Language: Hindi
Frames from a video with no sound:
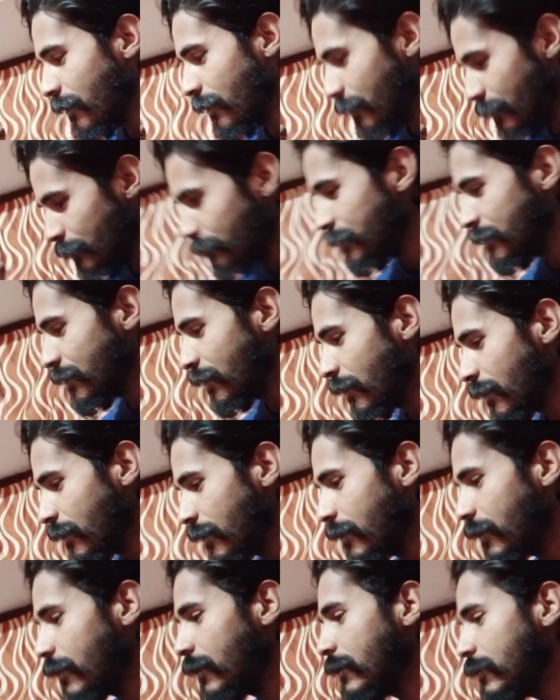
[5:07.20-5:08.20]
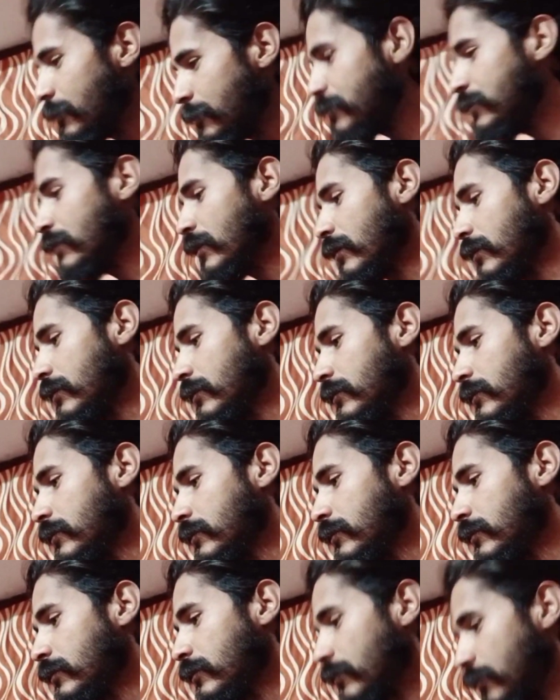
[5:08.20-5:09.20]
इन्हें बेटा इन्हें बेटा
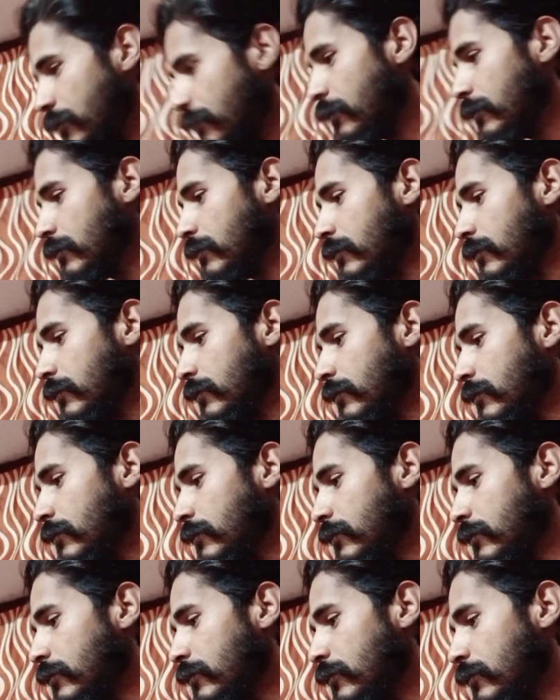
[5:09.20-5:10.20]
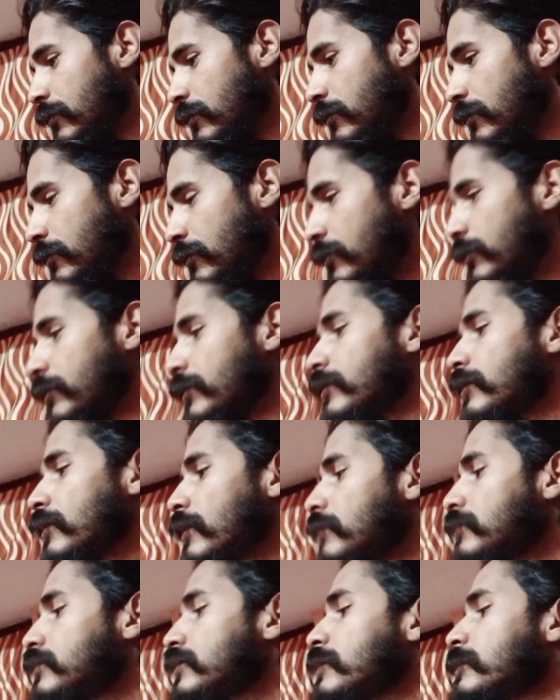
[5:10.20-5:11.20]
है ना ओके
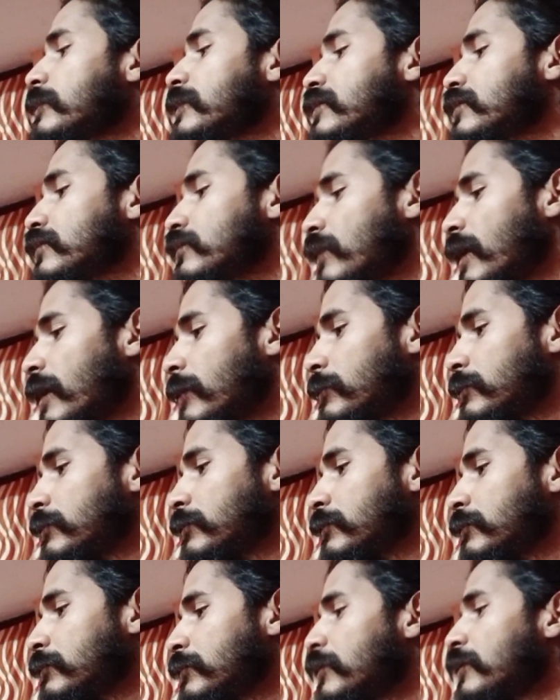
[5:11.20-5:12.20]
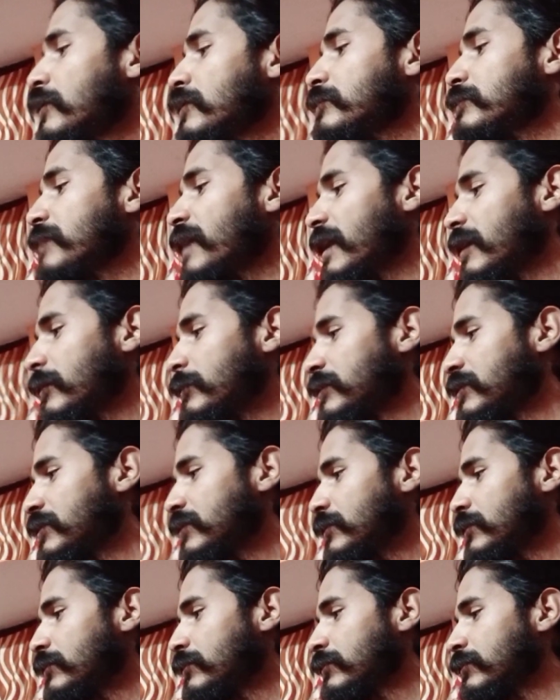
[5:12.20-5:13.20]
अच्छे बच्चे हो आप बहुत प्यारे
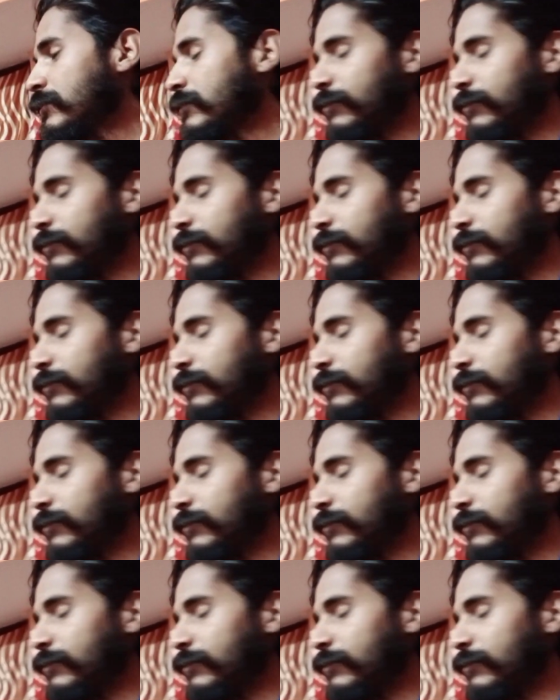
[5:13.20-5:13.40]
बच्चे हो